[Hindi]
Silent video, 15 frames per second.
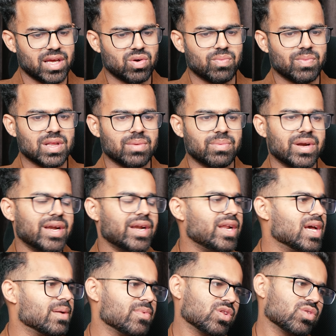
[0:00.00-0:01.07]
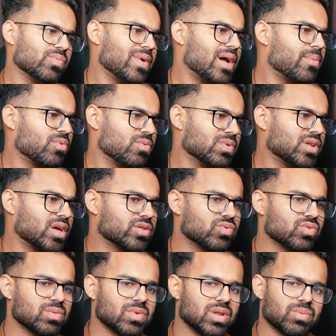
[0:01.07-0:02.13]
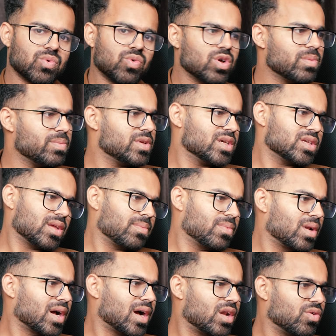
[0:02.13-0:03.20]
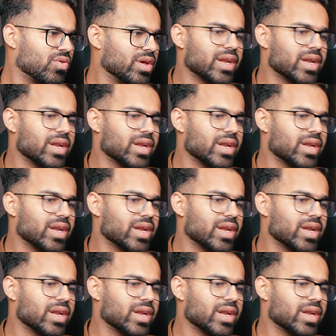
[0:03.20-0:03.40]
देखो मतलब इंडिया में तो मैं आपको बताता हूँ कि मतलब कोई भी जैसे आप लगा लो कि